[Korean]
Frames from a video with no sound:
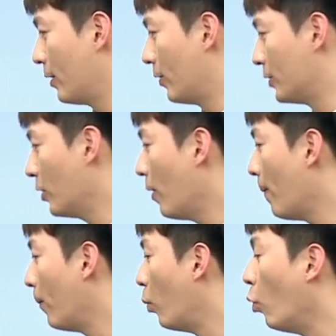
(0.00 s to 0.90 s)
여기서
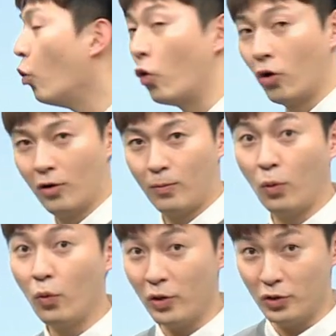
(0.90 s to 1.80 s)
보호,
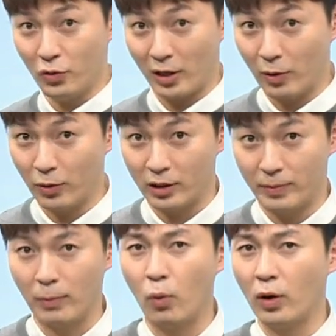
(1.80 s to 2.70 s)
보호 위주로
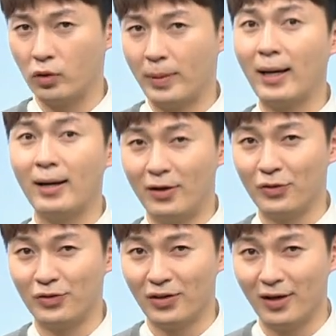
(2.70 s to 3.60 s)
다뤄보겠습니다. 보호가 좀
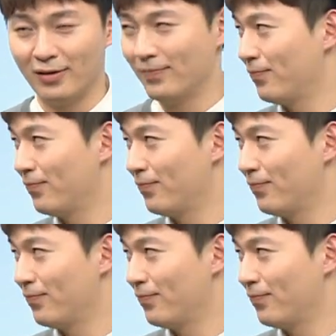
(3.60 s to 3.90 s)
헷갈리거든요.